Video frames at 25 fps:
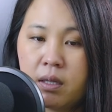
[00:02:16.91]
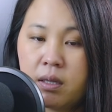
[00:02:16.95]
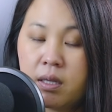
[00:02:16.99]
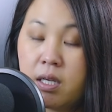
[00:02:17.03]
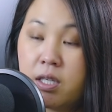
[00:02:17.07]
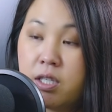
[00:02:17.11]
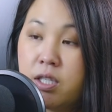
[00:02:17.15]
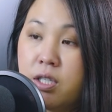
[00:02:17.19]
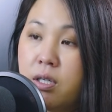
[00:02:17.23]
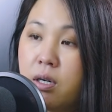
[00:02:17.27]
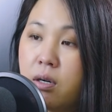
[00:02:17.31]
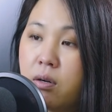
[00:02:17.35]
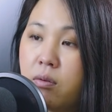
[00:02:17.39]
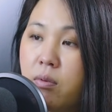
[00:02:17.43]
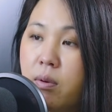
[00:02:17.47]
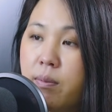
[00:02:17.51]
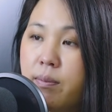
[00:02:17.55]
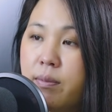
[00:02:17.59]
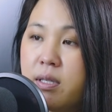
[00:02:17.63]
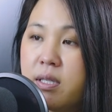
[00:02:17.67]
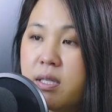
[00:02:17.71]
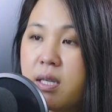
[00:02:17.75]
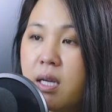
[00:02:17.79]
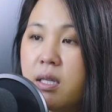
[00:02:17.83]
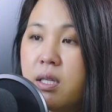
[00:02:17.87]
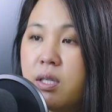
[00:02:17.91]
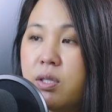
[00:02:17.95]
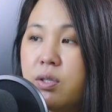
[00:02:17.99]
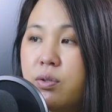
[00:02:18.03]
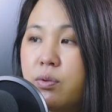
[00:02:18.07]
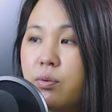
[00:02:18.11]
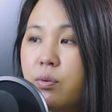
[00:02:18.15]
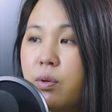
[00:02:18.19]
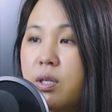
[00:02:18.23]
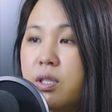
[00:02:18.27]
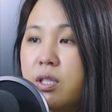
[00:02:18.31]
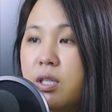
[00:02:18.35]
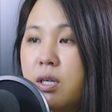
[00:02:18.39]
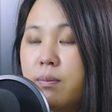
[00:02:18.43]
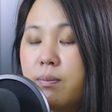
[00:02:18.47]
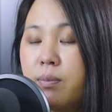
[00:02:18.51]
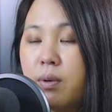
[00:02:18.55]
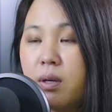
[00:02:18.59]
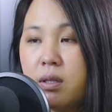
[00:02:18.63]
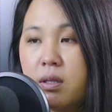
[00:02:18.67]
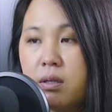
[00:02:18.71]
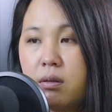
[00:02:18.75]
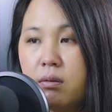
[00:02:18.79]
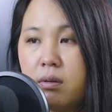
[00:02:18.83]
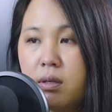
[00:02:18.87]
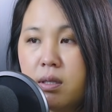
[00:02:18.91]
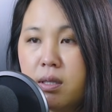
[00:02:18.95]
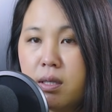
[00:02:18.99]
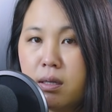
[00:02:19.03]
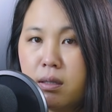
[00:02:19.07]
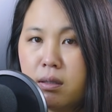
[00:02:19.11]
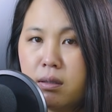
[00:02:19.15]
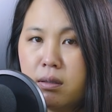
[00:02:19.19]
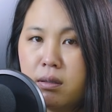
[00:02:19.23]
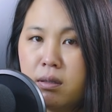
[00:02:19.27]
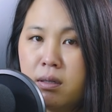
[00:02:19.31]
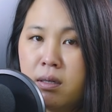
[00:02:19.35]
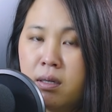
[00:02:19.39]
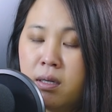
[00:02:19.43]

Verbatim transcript: ta xin nó cũng mà mất giá để chùa chấp lỡ theo đi đó